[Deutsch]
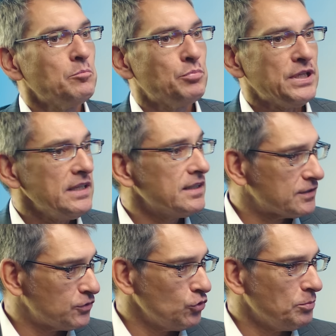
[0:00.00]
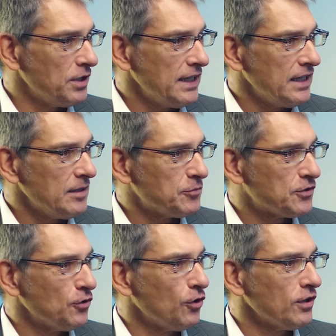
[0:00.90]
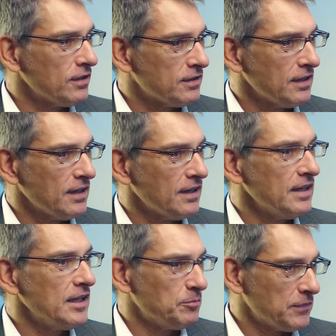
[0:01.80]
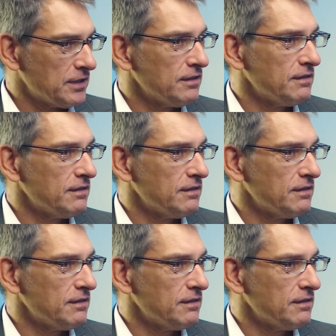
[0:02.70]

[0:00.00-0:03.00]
Peaks überlebt und äh, eben